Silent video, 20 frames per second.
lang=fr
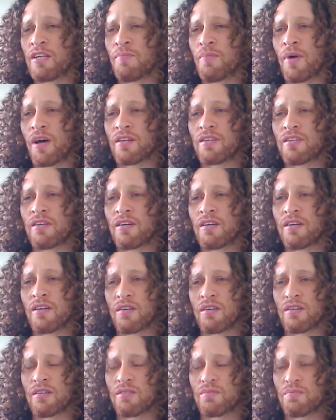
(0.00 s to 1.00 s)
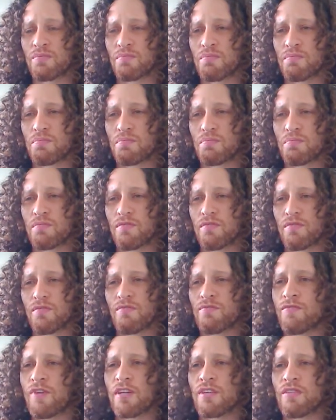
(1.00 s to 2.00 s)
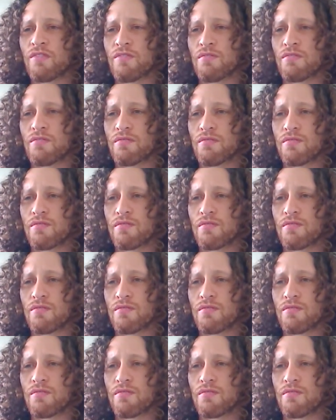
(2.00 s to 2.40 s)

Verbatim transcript: de partir. Va-t'en.